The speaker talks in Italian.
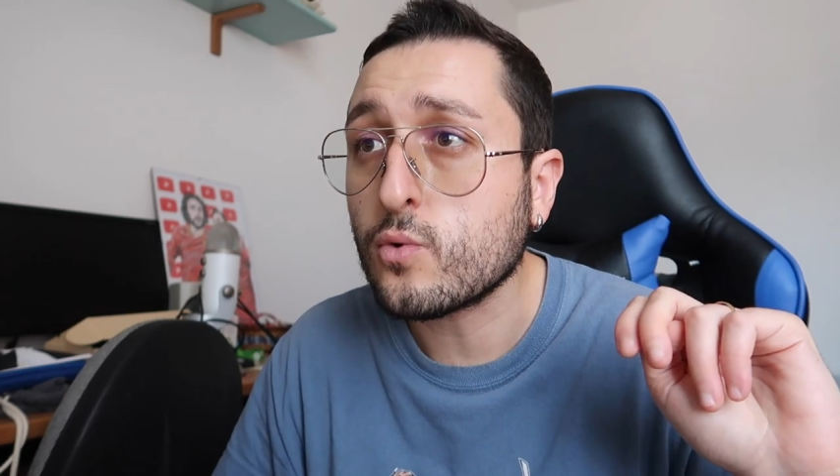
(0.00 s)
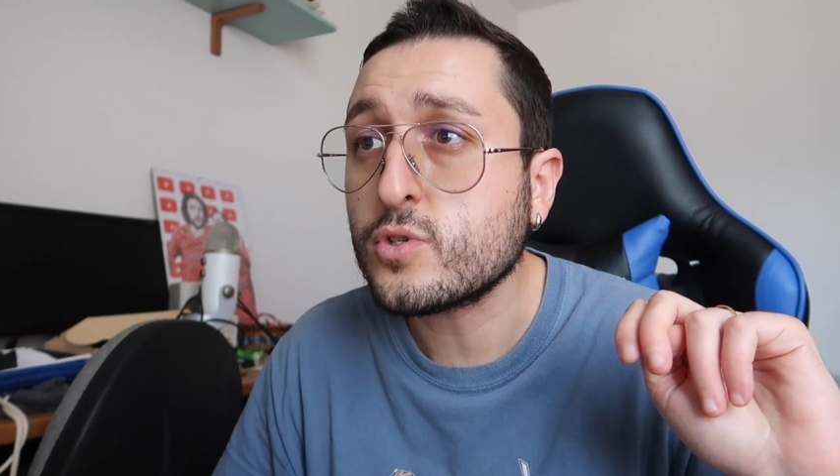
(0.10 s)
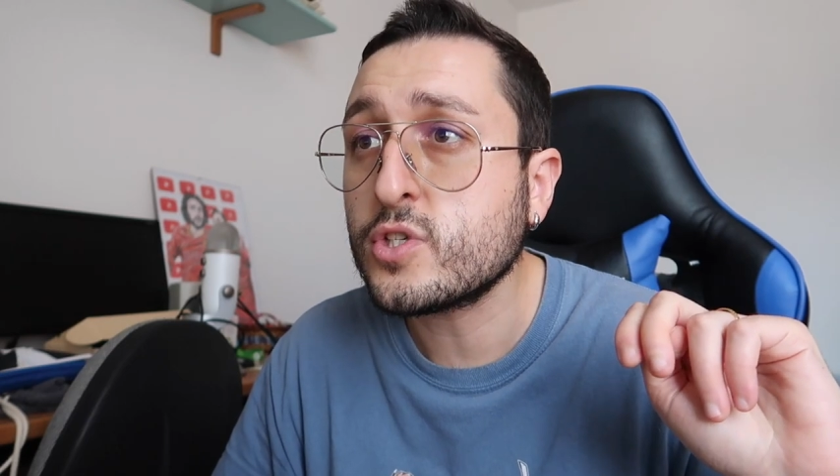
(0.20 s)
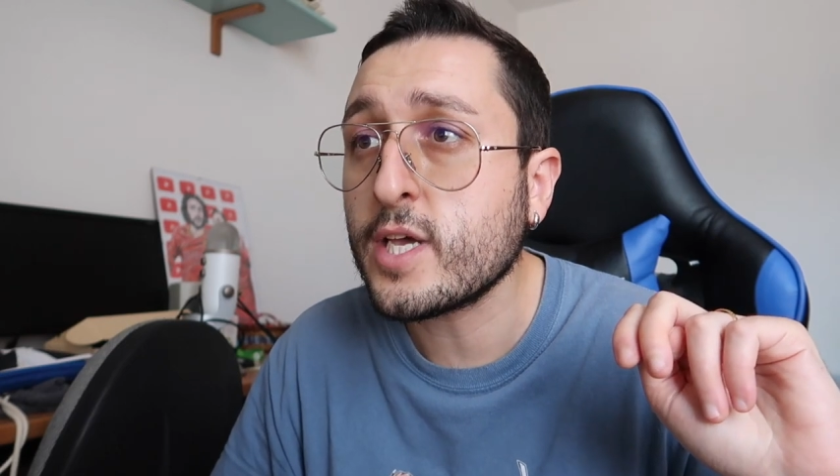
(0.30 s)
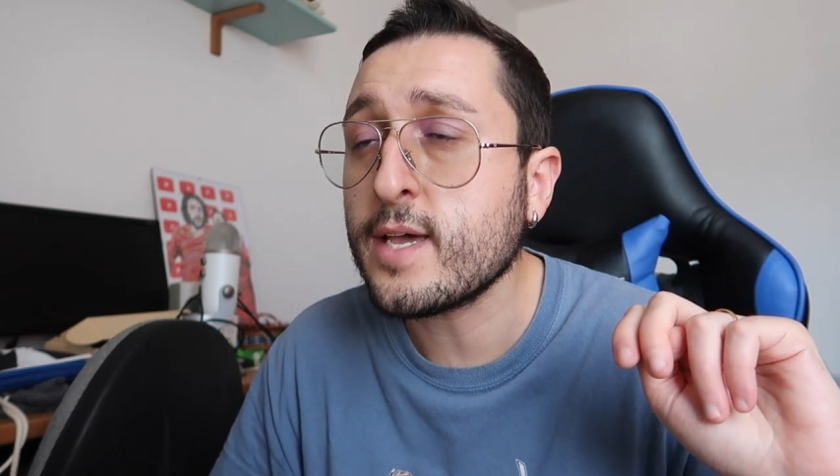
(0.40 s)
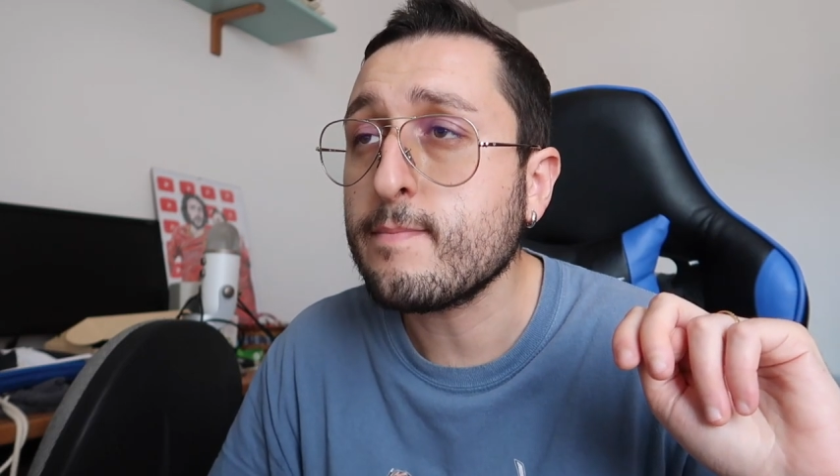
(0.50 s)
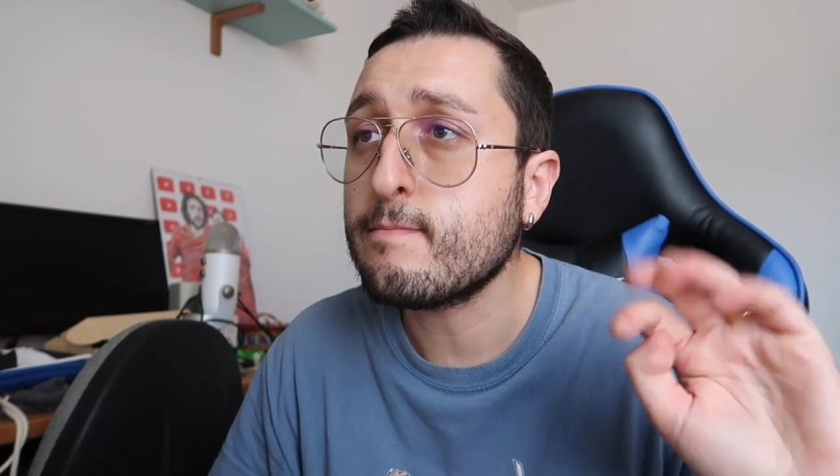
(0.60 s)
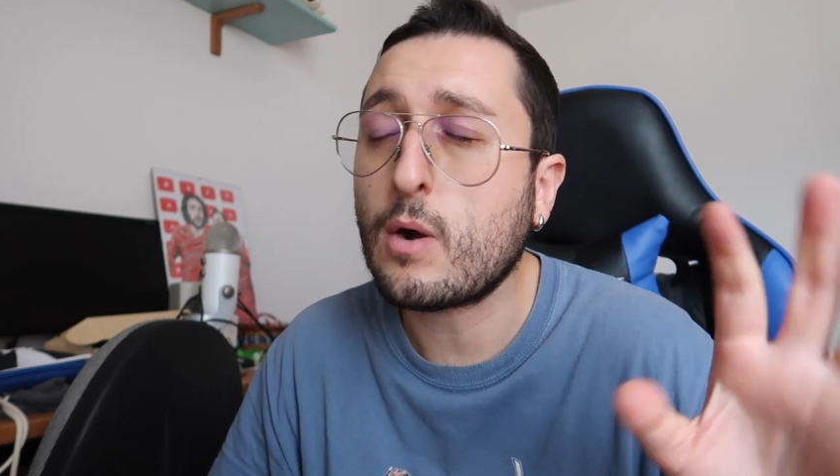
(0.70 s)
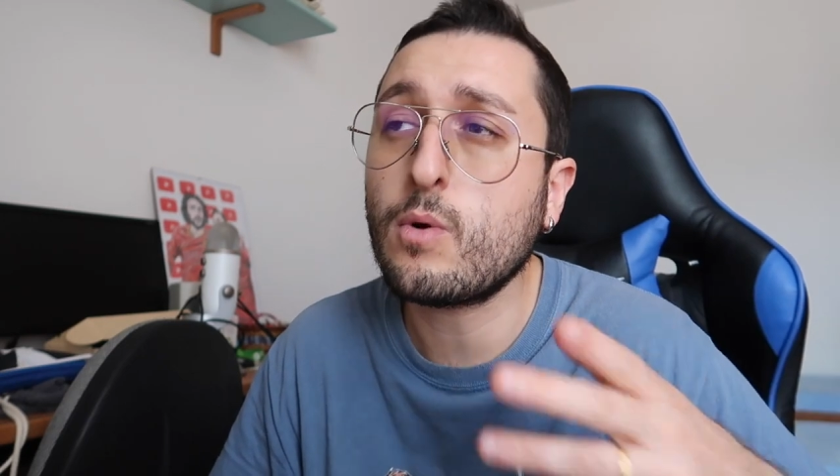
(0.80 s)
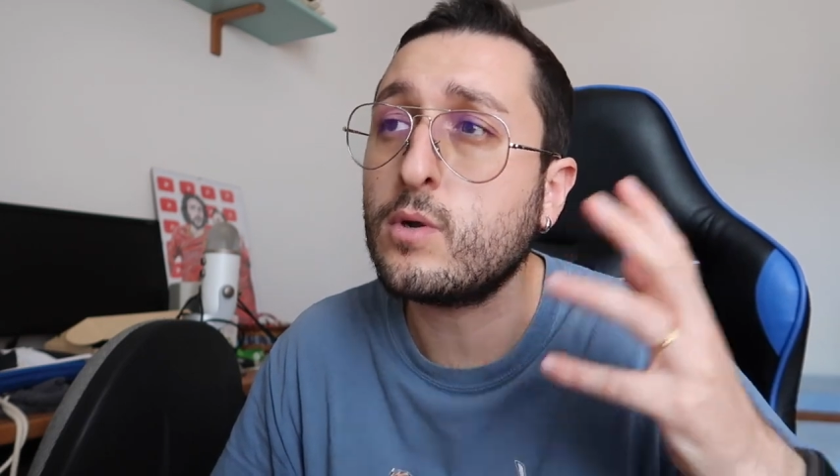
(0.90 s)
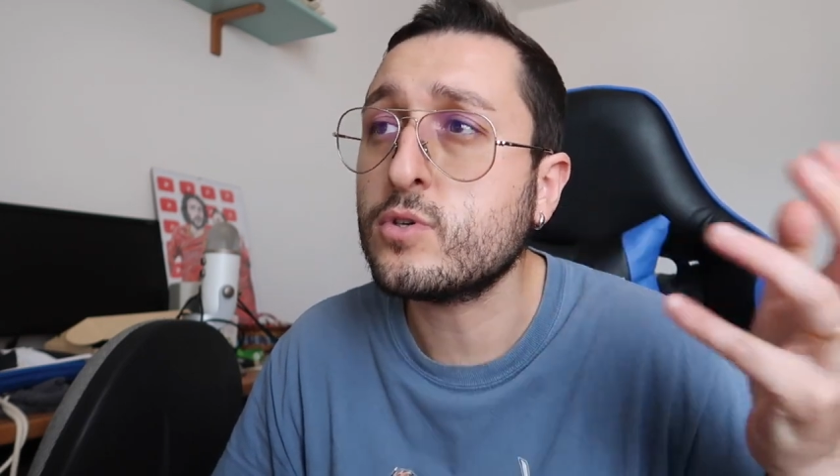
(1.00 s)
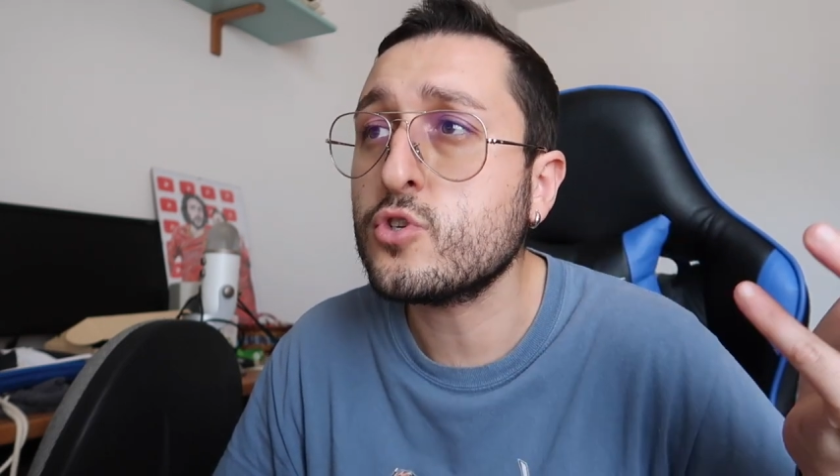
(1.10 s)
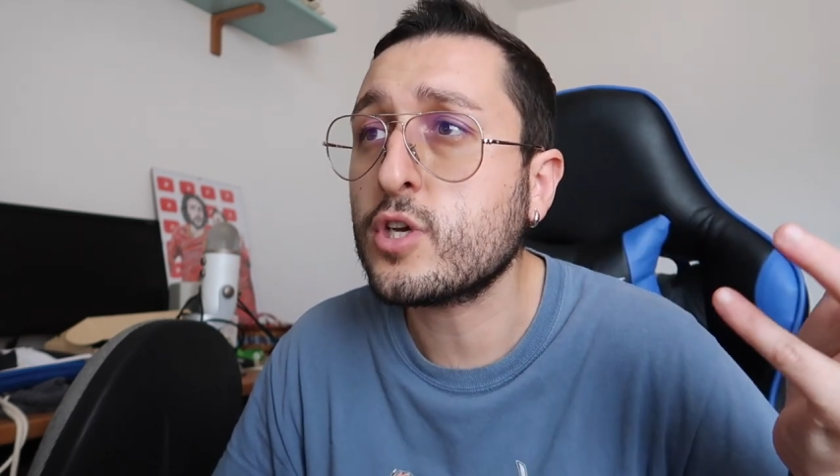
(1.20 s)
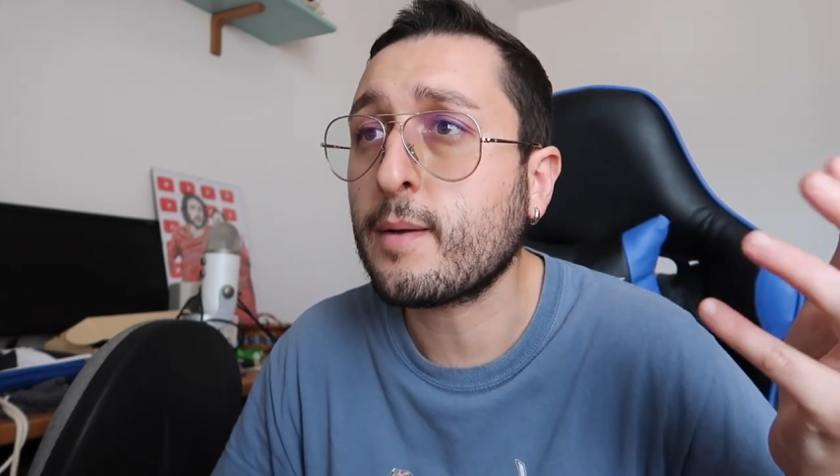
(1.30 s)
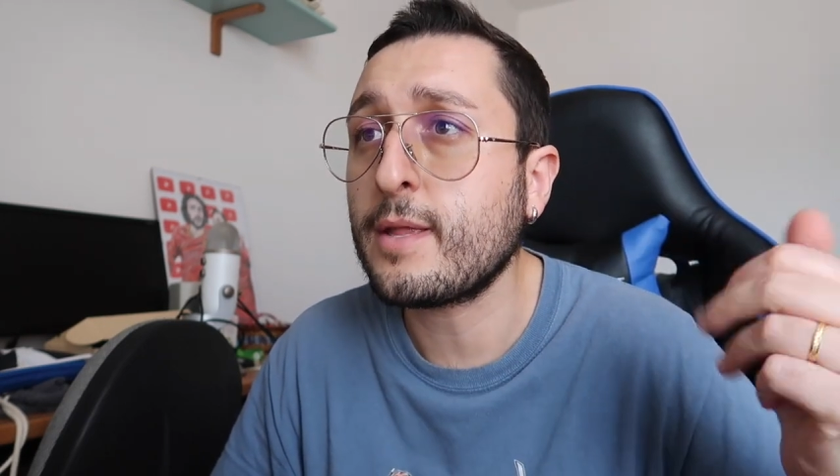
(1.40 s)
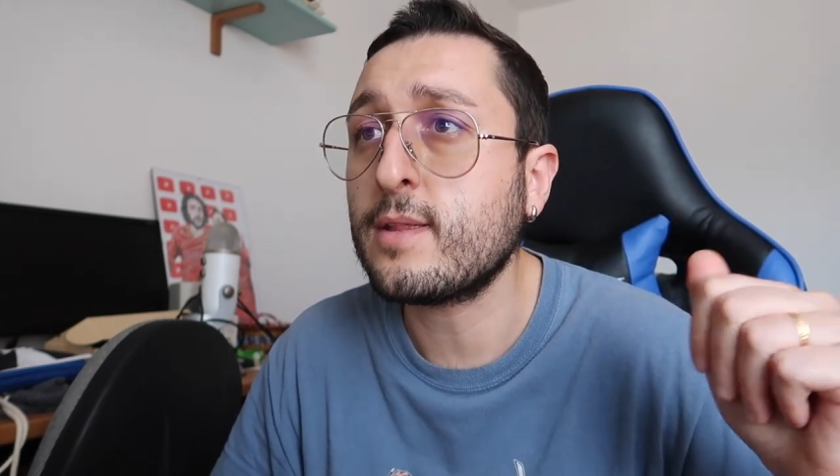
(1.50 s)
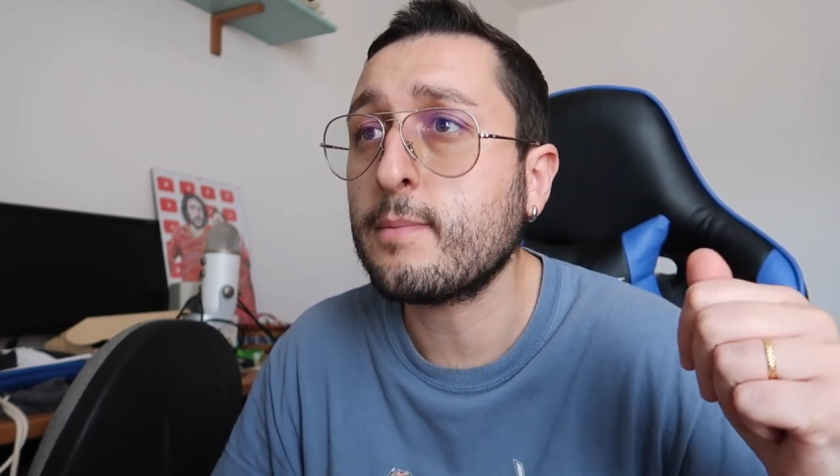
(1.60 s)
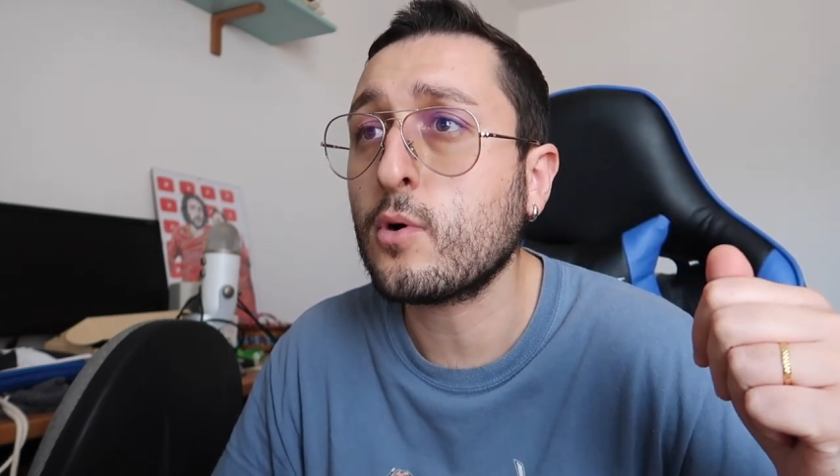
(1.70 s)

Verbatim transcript: Rosse, ma quello sinceramente